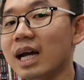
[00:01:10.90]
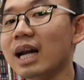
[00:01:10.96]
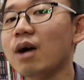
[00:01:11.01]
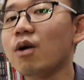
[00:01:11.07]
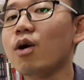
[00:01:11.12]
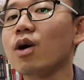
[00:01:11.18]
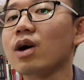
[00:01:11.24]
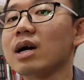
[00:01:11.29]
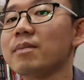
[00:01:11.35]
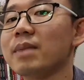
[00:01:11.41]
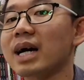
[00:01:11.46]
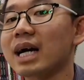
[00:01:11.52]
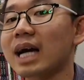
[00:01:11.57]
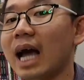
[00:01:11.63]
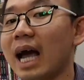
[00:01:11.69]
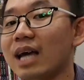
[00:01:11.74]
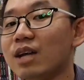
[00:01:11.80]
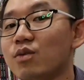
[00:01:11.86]
งั้นเราออกกำลัง
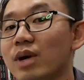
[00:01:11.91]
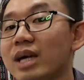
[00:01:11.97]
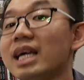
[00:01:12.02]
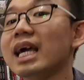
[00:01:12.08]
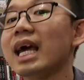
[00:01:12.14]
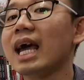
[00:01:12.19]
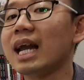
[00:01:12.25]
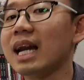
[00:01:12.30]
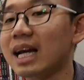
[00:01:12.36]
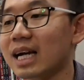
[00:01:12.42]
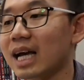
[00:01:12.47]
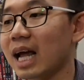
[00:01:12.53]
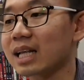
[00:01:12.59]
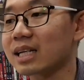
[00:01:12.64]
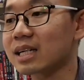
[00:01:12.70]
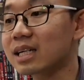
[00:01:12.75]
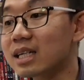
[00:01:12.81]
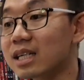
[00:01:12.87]
กายด้วยแขนละ
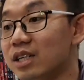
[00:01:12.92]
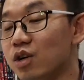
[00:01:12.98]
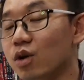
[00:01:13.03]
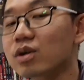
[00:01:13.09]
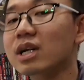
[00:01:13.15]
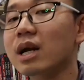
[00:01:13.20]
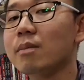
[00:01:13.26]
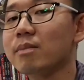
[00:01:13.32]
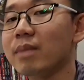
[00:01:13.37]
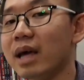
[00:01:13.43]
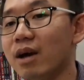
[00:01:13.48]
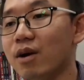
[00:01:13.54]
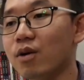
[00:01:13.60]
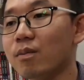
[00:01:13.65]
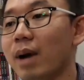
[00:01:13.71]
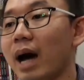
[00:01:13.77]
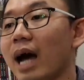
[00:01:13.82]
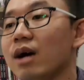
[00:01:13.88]
กันก็คือยกดัมเบ
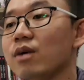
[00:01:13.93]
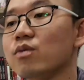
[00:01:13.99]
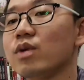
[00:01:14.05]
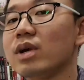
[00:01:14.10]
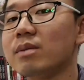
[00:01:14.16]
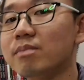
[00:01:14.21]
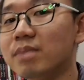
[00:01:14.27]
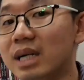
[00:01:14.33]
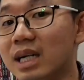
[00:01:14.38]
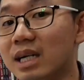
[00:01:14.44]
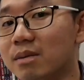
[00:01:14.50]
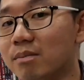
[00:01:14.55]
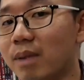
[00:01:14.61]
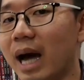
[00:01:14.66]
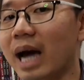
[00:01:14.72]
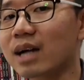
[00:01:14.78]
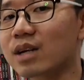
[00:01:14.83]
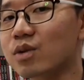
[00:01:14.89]
ลบ้างวิดพื้น
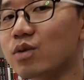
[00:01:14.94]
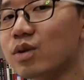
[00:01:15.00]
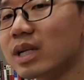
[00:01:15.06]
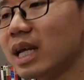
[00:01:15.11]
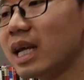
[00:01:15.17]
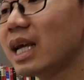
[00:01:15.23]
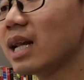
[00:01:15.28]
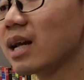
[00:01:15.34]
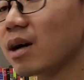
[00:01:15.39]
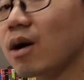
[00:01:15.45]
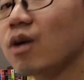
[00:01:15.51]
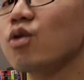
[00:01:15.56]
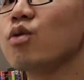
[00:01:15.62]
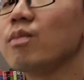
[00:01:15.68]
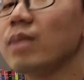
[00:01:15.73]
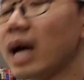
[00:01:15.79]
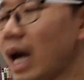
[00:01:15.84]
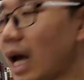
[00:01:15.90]
บ้างนู่นนี่แล้วก็
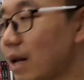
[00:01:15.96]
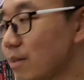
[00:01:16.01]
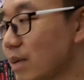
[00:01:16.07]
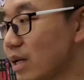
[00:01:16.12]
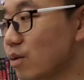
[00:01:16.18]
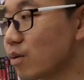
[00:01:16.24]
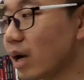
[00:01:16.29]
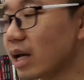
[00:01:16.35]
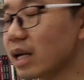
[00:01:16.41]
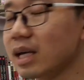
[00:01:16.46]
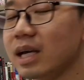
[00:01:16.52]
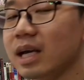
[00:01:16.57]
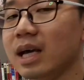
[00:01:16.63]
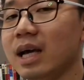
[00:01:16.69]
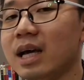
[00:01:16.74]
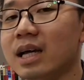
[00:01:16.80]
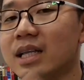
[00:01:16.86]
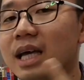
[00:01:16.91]
คุมอาหารไปด้วย
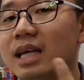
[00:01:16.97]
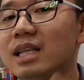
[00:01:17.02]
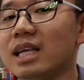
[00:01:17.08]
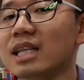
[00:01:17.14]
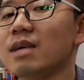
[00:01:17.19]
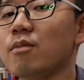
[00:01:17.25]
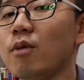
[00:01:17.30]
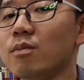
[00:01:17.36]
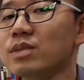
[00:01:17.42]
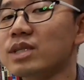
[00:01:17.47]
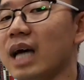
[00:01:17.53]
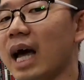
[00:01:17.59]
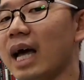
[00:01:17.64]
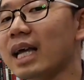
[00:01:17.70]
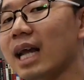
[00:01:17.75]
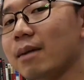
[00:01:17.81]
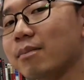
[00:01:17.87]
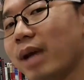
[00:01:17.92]
เทคนิคที่ผม
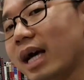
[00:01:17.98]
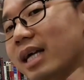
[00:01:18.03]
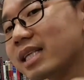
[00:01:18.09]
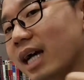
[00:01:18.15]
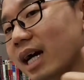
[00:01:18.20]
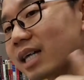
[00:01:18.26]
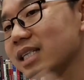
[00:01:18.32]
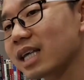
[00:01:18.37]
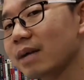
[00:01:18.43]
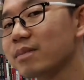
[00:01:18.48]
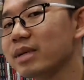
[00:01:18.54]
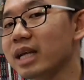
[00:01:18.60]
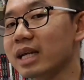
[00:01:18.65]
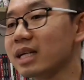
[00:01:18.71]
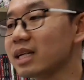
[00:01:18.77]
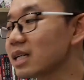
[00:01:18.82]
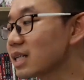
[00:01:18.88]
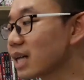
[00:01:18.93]
ใช้นับได้จากอาจารย์ประ
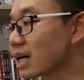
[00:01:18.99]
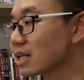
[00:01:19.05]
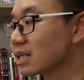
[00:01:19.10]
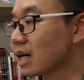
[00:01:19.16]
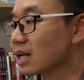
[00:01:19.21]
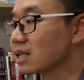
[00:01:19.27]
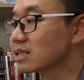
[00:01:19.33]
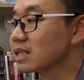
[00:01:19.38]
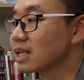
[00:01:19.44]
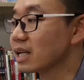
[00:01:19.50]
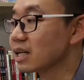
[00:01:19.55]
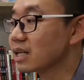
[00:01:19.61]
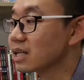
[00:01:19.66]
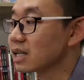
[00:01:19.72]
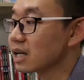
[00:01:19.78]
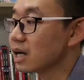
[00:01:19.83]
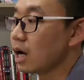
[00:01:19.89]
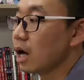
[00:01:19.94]
ดิษฐ์อึ้งอังสีก็
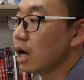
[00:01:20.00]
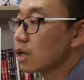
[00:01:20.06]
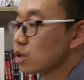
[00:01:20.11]
คือ